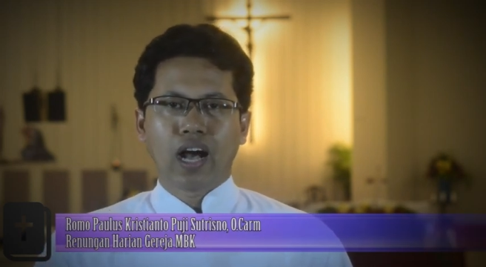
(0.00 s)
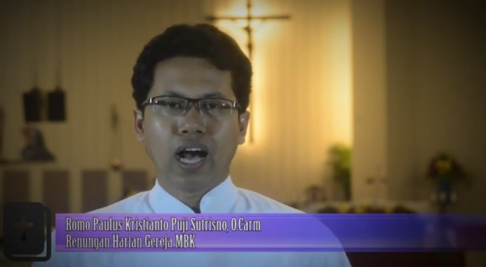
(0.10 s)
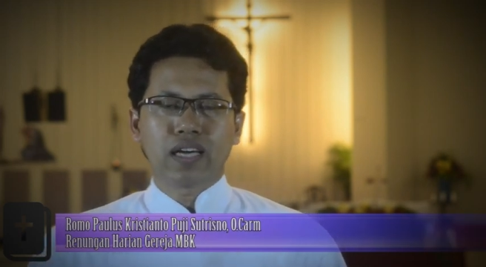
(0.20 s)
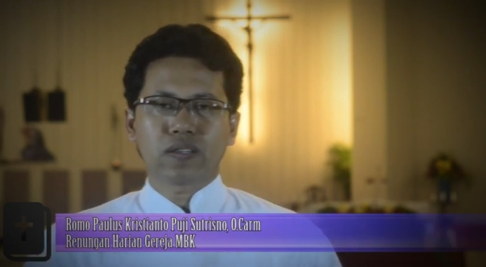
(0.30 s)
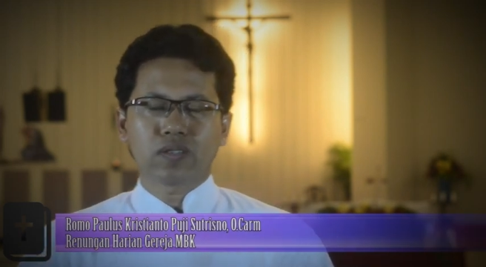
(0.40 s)

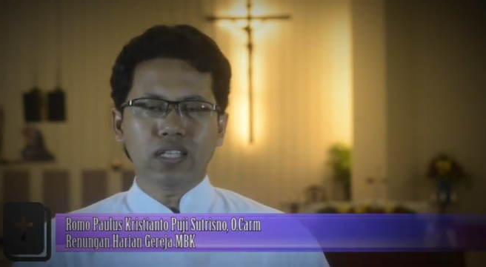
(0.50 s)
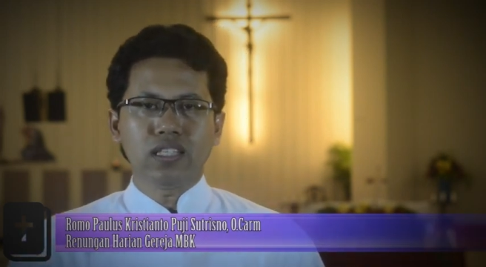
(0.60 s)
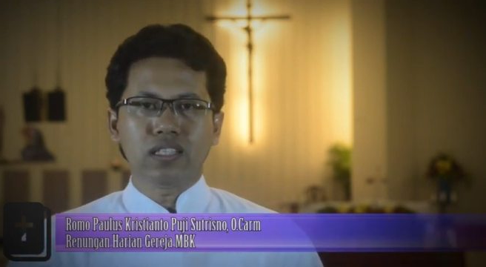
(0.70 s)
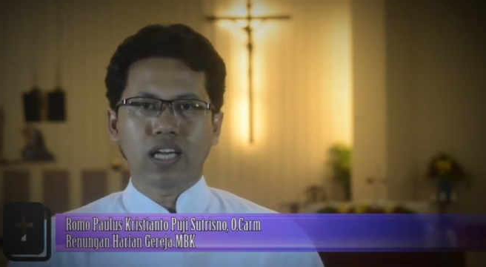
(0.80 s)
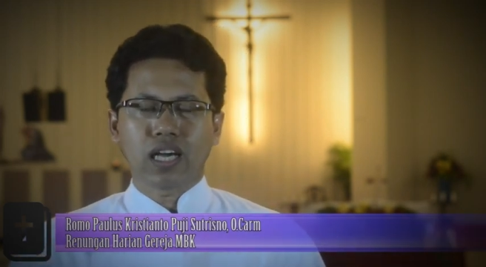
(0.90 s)

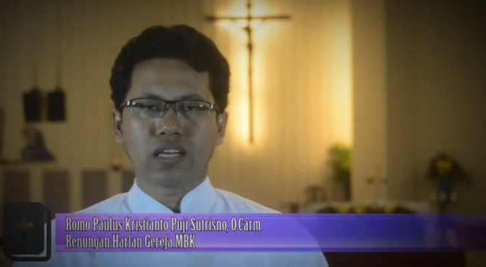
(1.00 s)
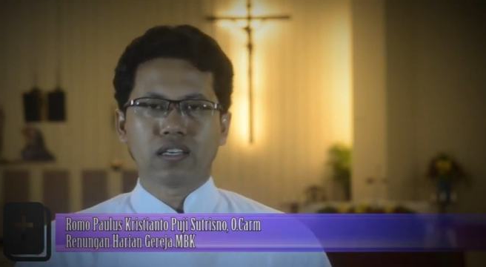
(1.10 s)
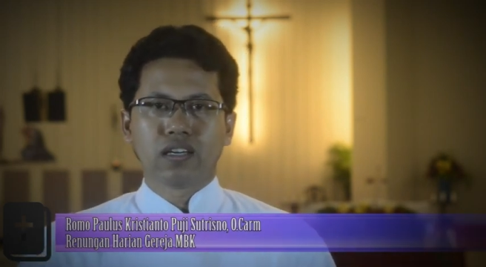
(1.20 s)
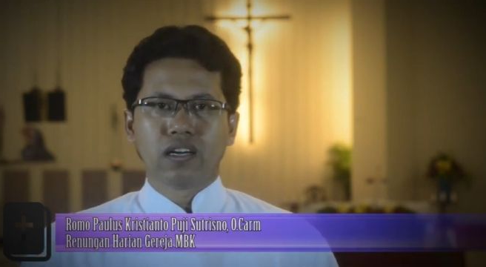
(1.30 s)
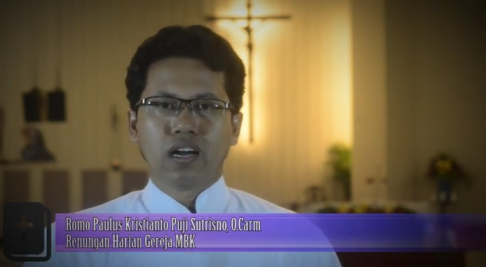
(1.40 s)
Artinya,
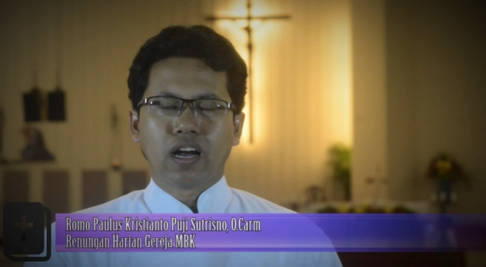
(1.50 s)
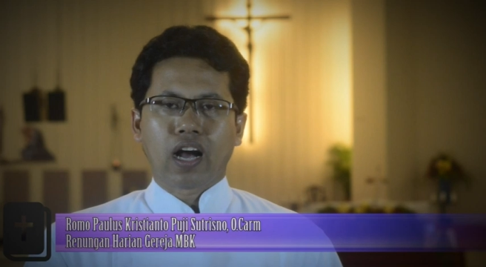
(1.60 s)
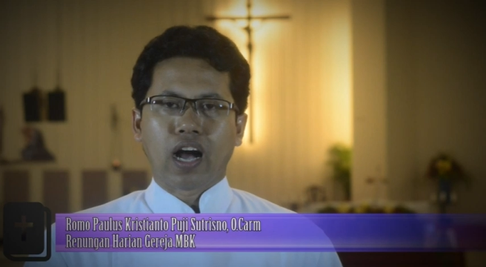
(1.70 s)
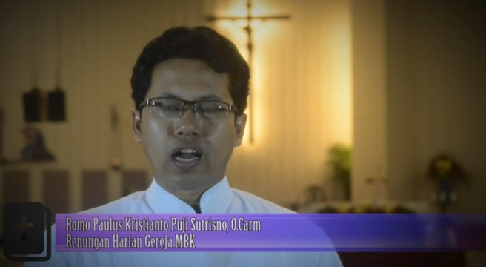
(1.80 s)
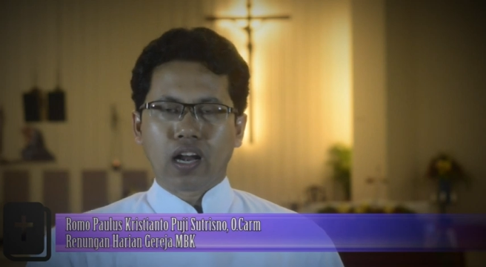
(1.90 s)

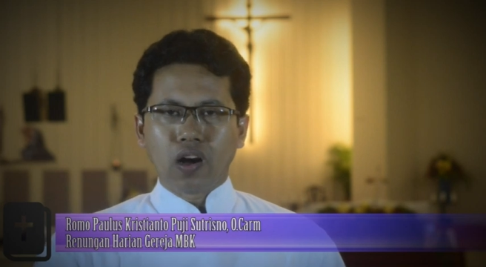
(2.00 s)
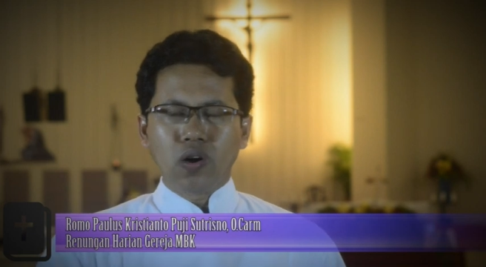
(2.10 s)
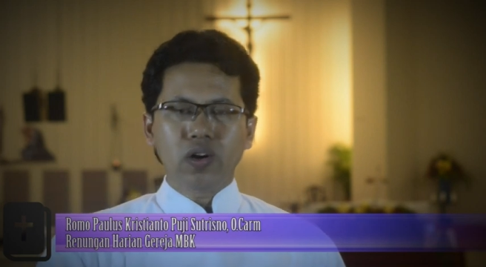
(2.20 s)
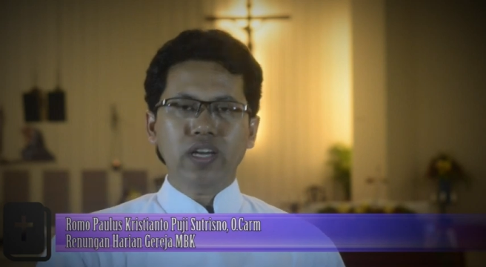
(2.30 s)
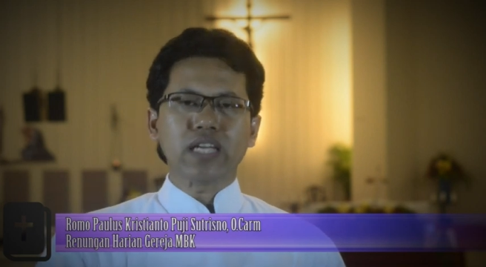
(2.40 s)
kalau